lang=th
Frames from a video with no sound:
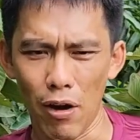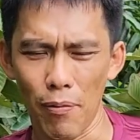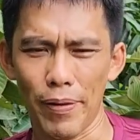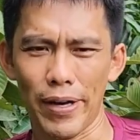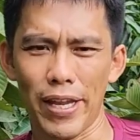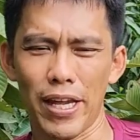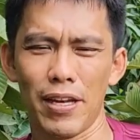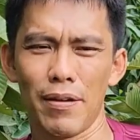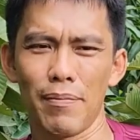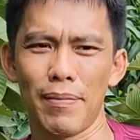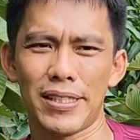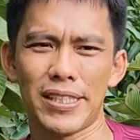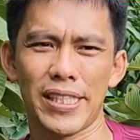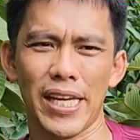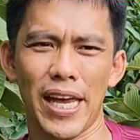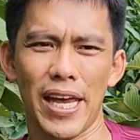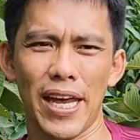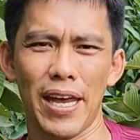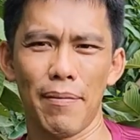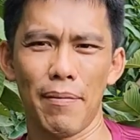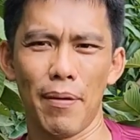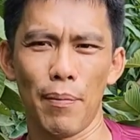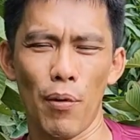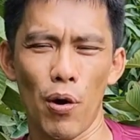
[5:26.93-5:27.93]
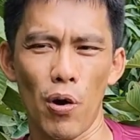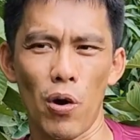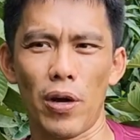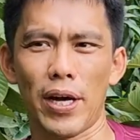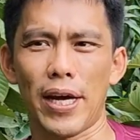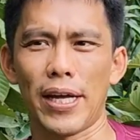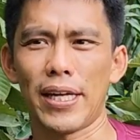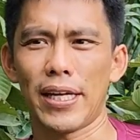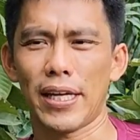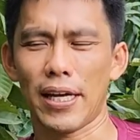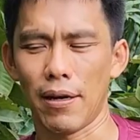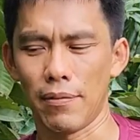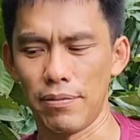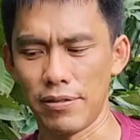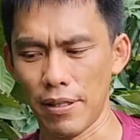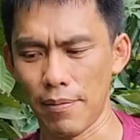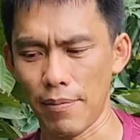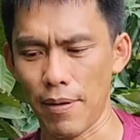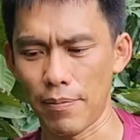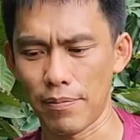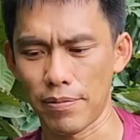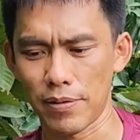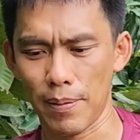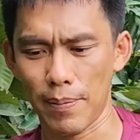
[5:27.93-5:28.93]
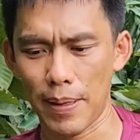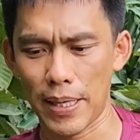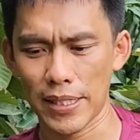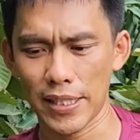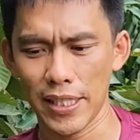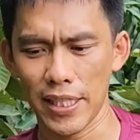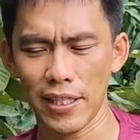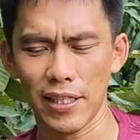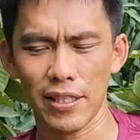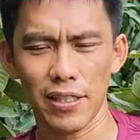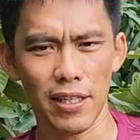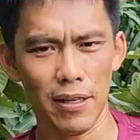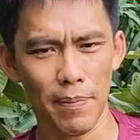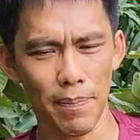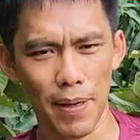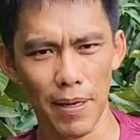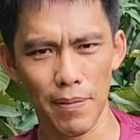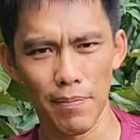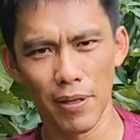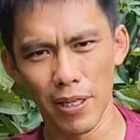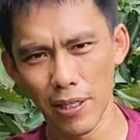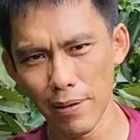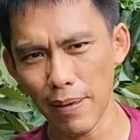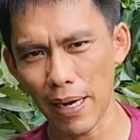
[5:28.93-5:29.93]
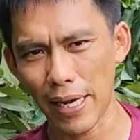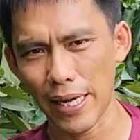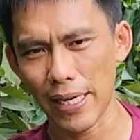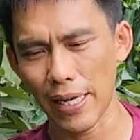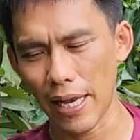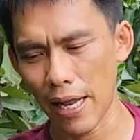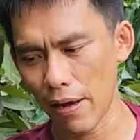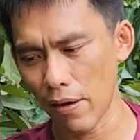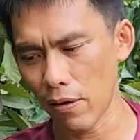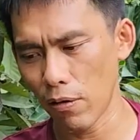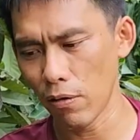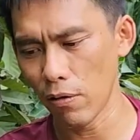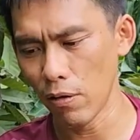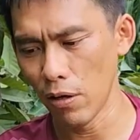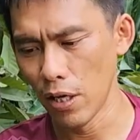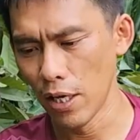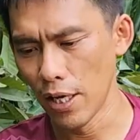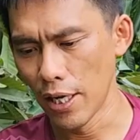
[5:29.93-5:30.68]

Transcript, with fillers: เอาประเด็นมาแชร์มาบอกกันนะครับสำหรับสมาชิกที่เป็นมือใหม่แล้ว